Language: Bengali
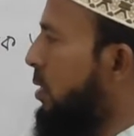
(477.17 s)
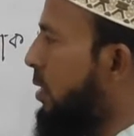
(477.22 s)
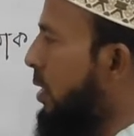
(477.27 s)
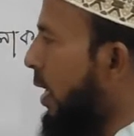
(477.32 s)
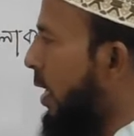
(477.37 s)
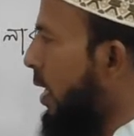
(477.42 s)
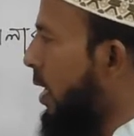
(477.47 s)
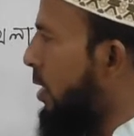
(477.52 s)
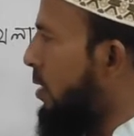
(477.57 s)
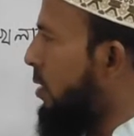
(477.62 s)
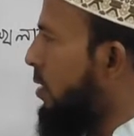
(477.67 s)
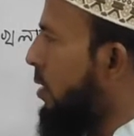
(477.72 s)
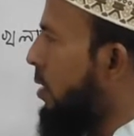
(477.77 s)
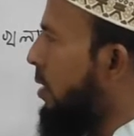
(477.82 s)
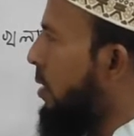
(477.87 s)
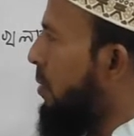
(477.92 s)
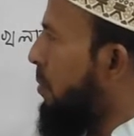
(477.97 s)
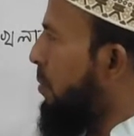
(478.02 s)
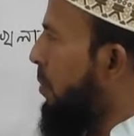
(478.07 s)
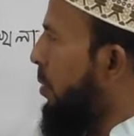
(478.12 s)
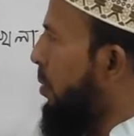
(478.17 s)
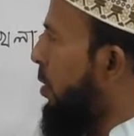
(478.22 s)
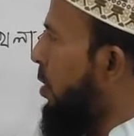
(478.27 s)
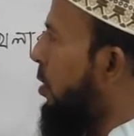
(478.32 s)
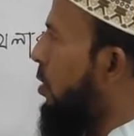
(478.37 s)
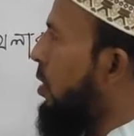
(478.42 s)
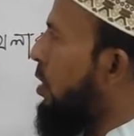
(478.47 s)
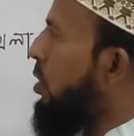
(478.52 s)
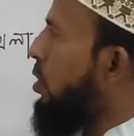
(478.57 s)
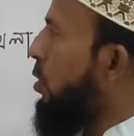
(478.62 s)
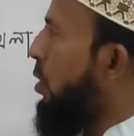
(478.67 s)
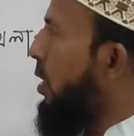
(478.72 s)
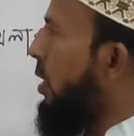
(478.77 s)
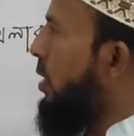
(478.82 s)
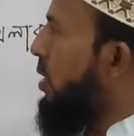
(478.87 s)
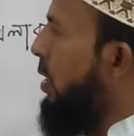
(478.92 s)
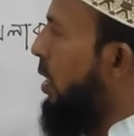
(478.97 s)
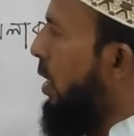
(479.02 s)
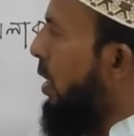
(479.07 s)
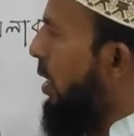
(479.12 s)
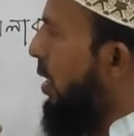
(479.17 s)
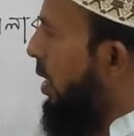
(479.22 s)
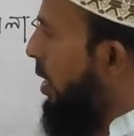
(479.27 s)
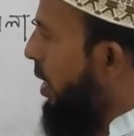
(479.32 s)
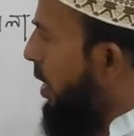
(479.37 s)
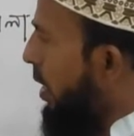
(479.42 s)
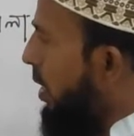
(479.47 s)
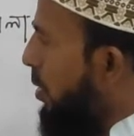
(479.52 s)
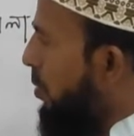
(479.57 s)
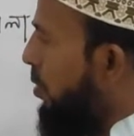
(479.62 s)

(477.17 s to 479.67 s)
জাকাত বিভিন্ন কিছু রয়েছে এর